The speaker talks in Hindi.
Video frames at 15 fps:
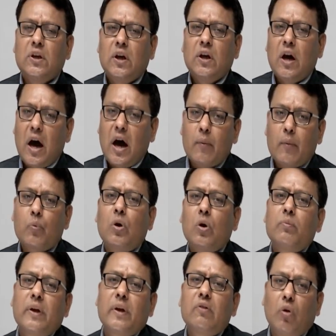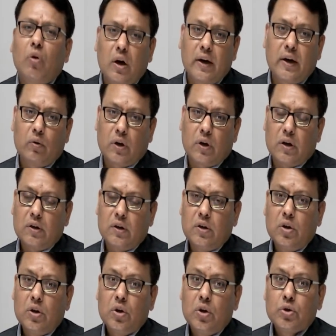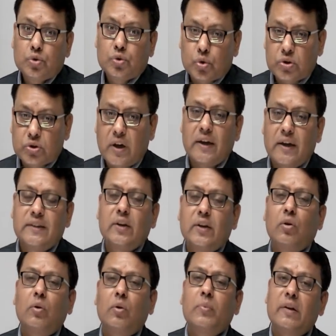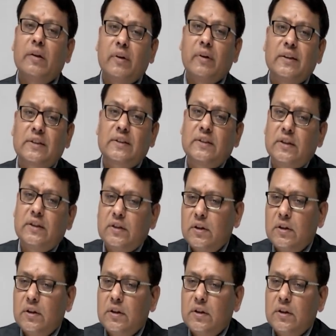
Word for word: आपको उनमें इन्वॉल्व नहीं होना सोशलाइजिंग को मिनिमाइज कीजिए